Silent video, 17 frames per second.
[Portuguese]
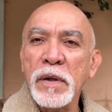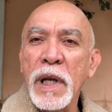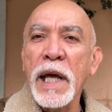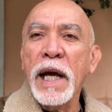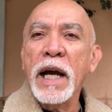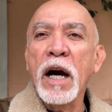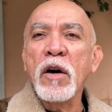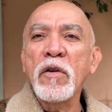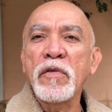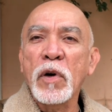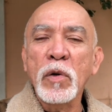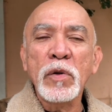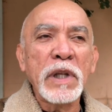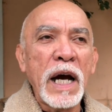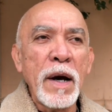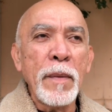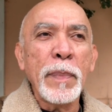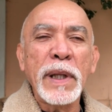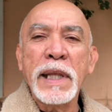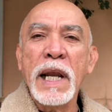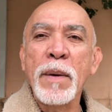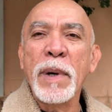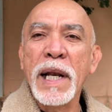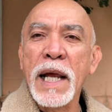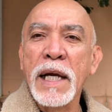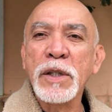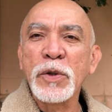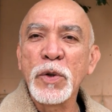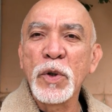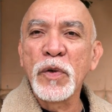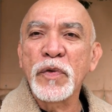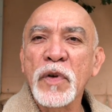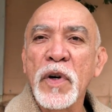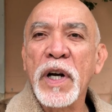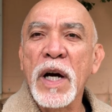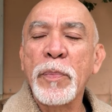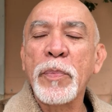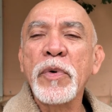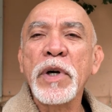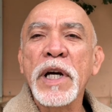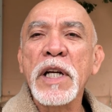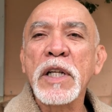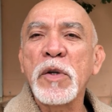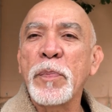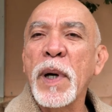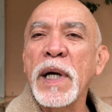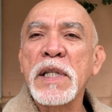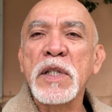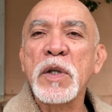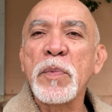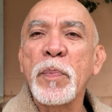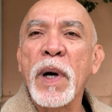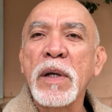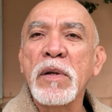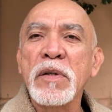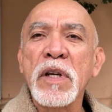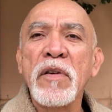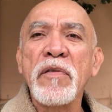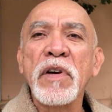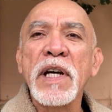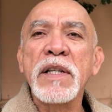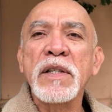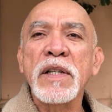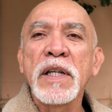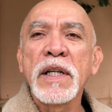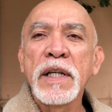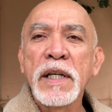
é legal voltar para trabalhar de novo com capoeira, de participar dos eventos,